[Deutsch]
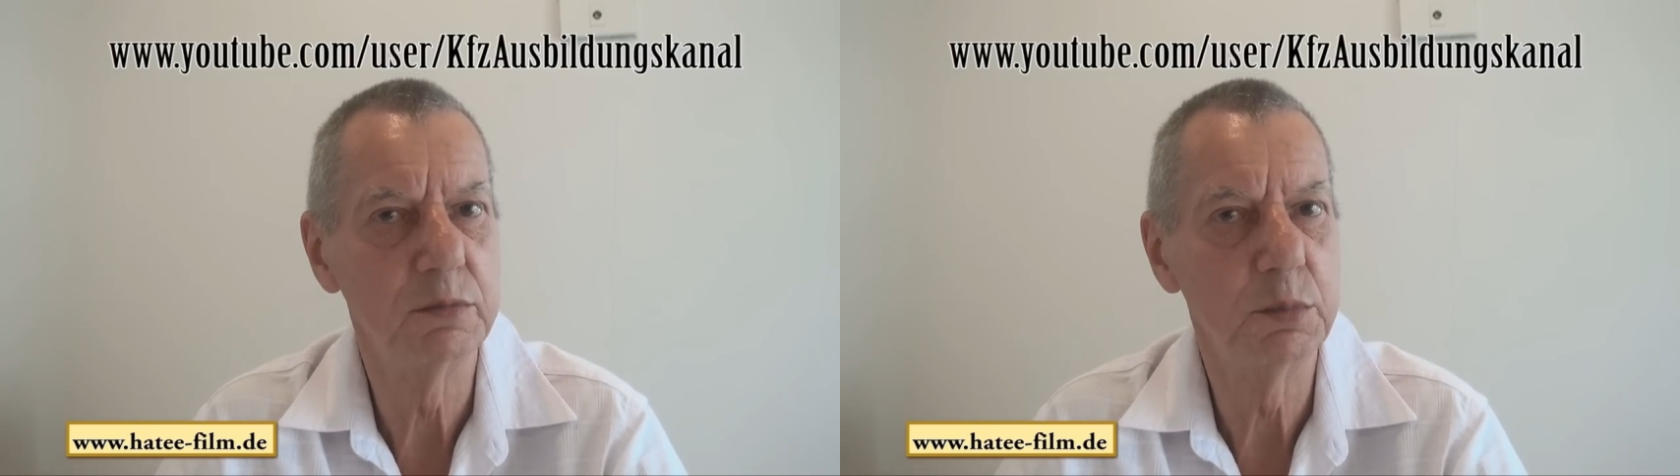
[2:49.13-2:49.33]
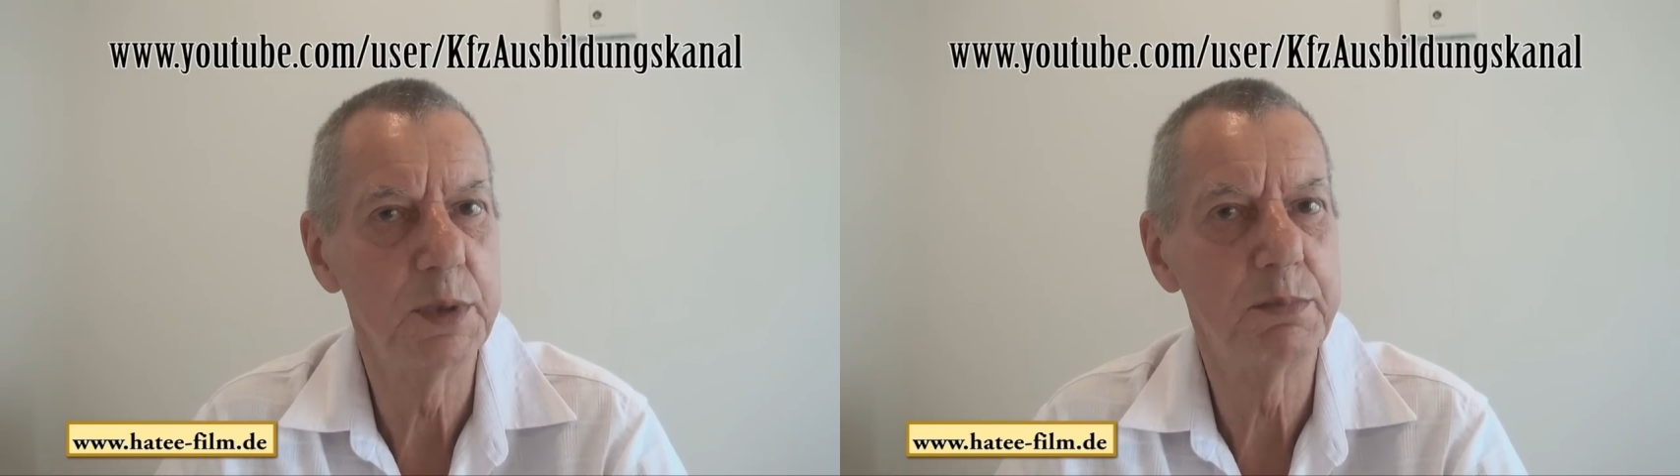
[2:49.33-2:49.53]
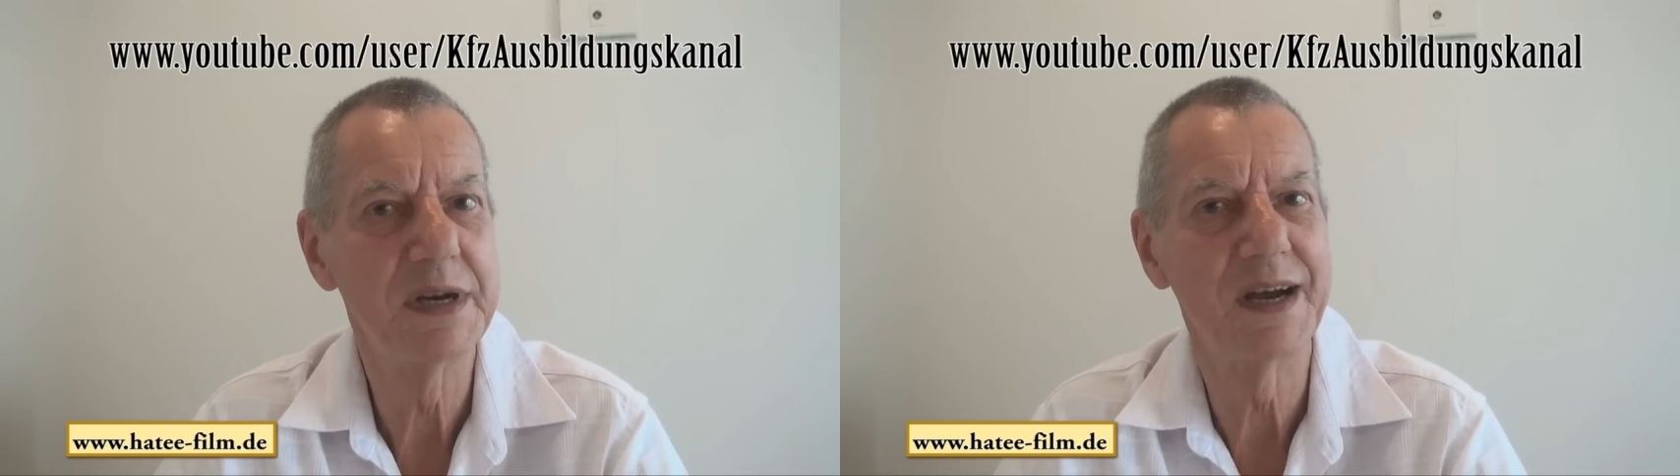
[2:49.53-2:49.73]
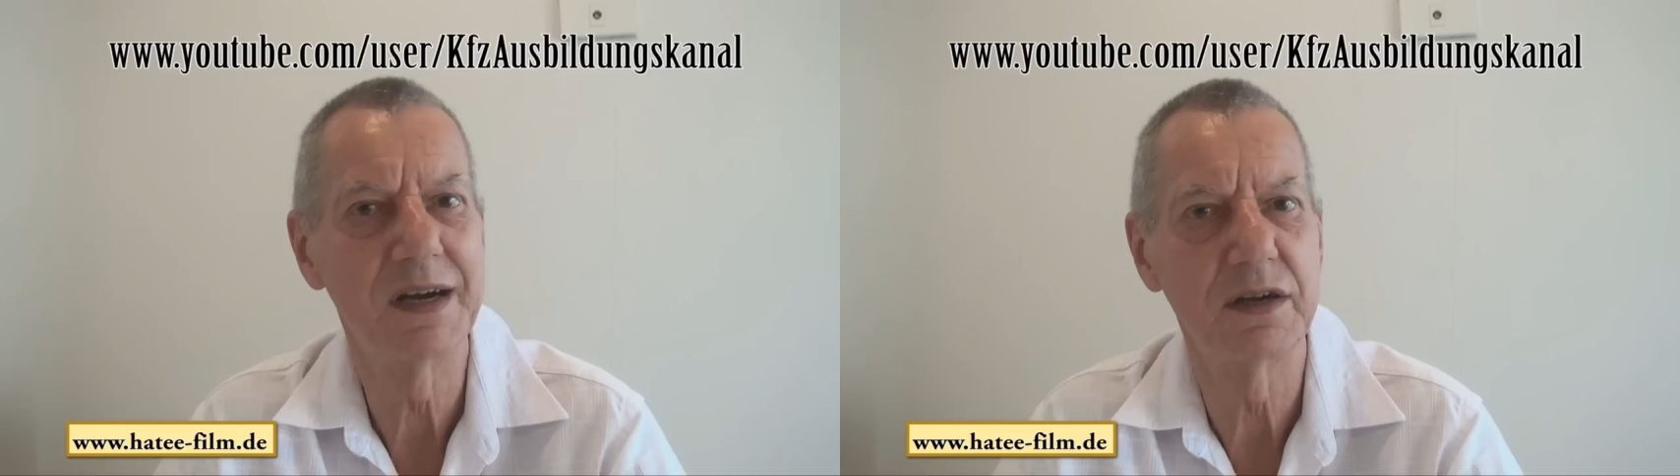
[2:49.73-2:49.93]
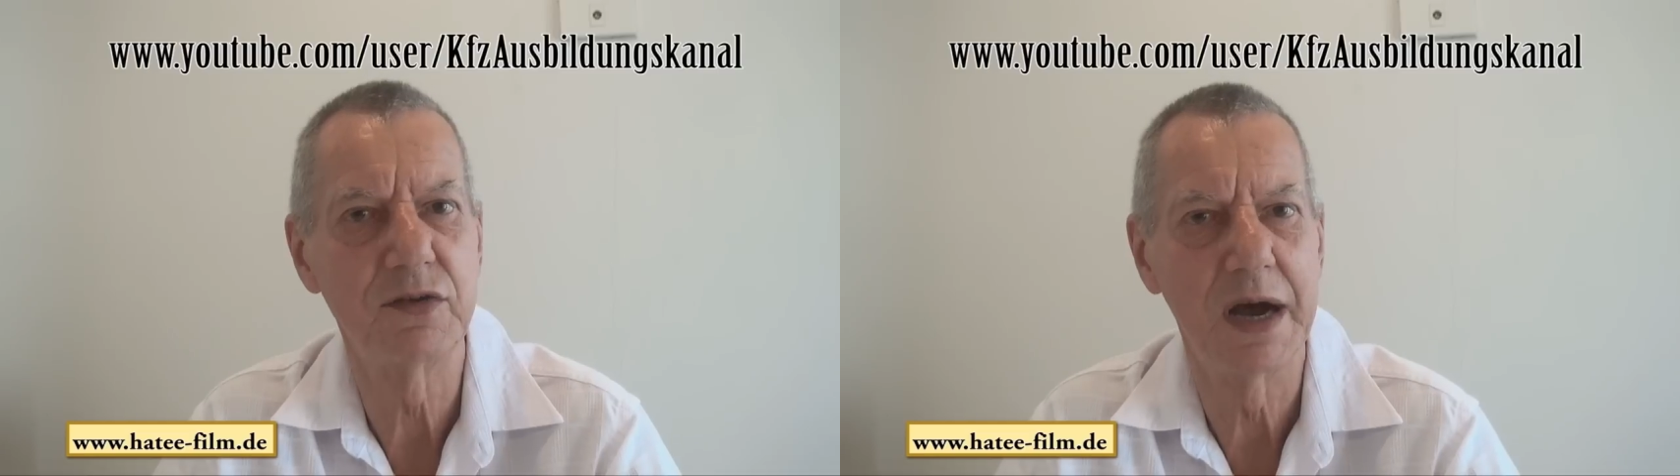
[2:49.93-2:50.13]
und mit
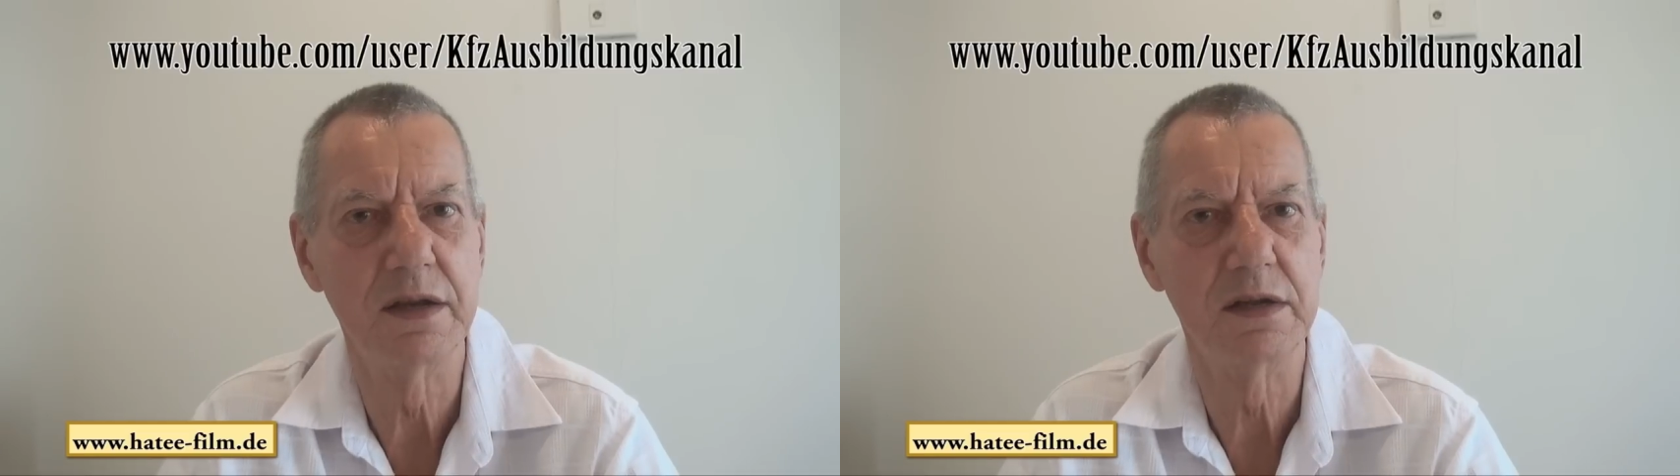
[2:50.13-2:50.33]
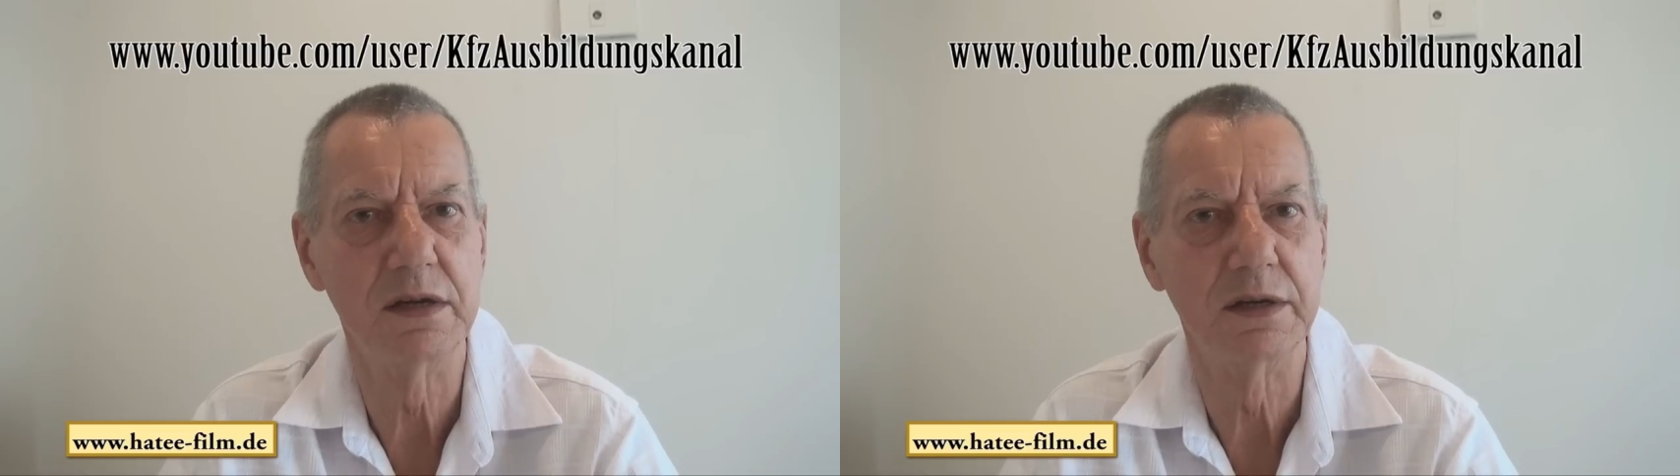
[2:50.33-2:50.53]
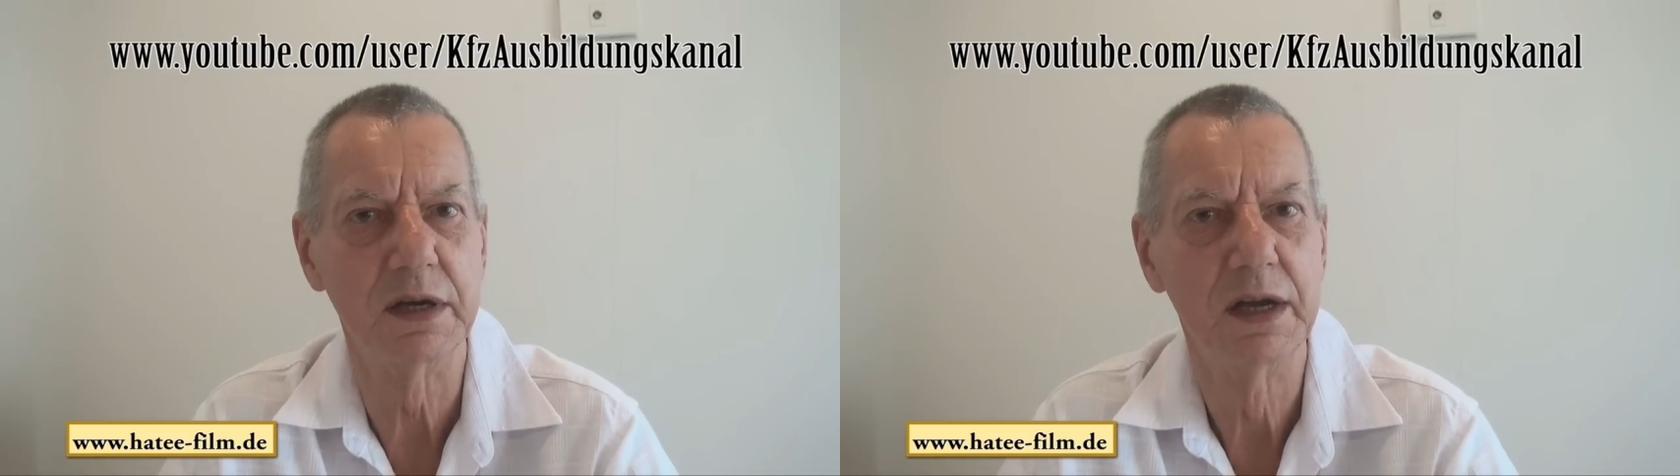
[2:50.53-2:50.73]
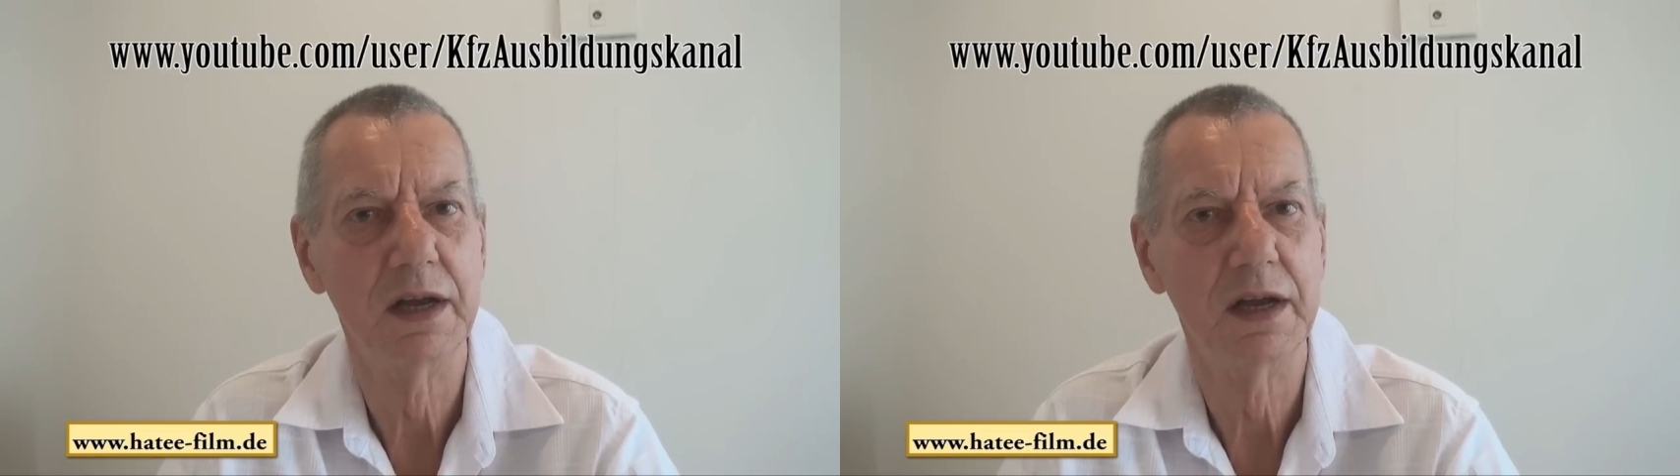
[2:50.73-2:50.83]
Bedacht zu handeln,